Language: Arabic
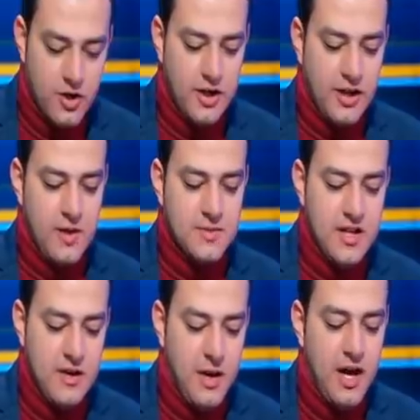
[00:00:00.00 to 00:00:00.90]
الخمسه
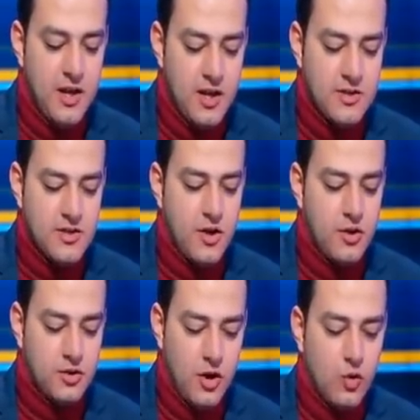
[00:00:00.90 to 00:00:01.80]
اللي معانا ظاهره
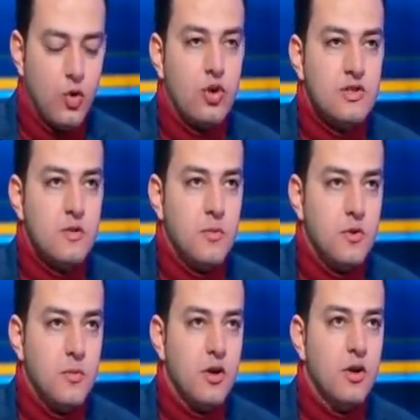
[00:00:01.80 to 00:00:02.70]
تالق حراس
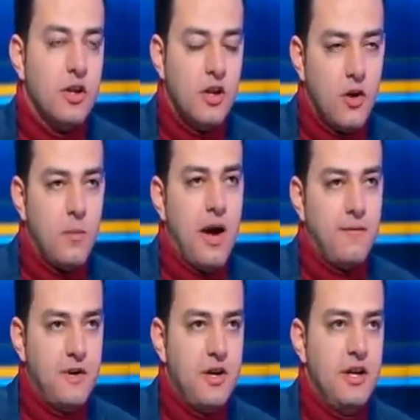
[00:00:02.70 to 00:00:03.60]
المرمى الاربع
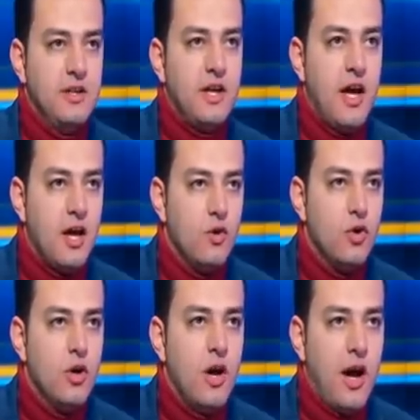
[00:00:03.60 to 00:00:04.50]
فرق اللي اتاهلوا
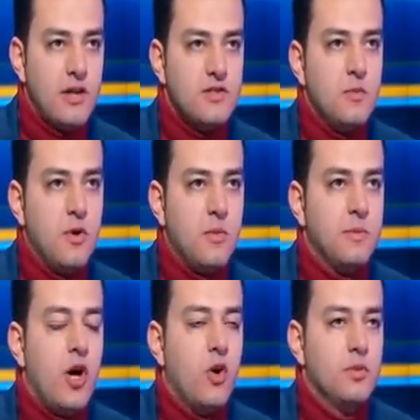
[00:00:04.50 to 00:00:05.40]
حارس المرمى
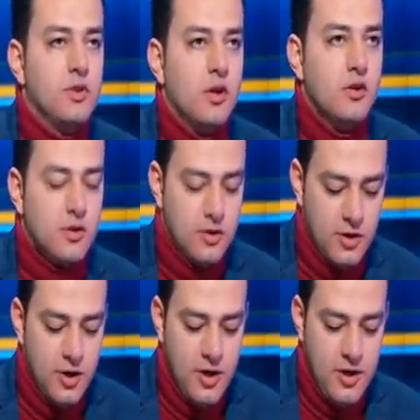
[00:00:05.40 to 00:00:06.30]
بتاعهم اتالق
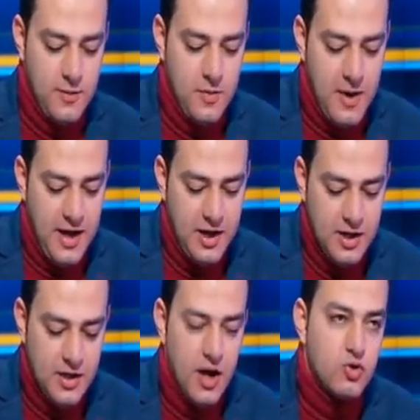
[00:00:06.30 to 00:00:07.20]
بمعنى
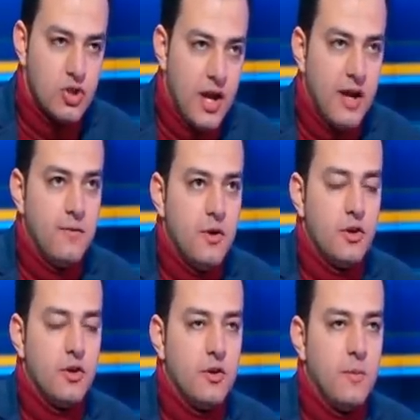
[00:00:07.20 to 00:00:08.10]
ايه او صنع
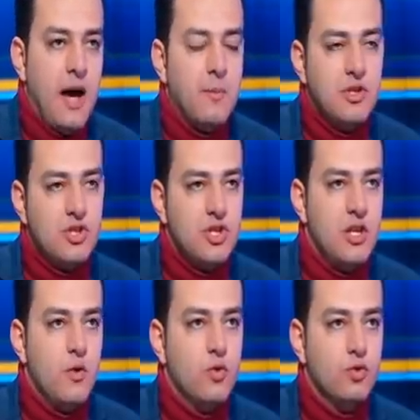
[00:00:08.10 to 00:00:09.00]
الفارق محمد
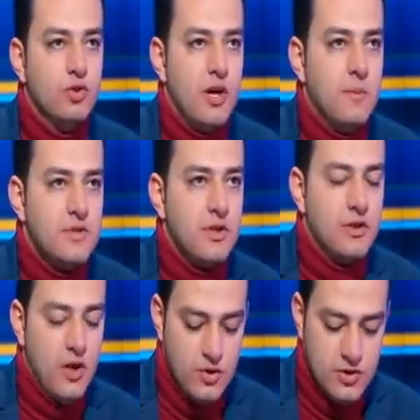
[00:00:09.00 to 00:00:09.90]
الشناوي قدام سان
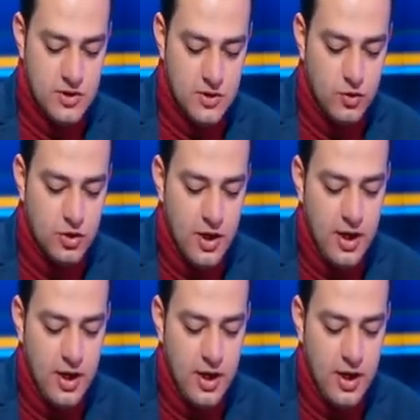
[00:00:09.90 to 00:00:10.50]
داونز قدام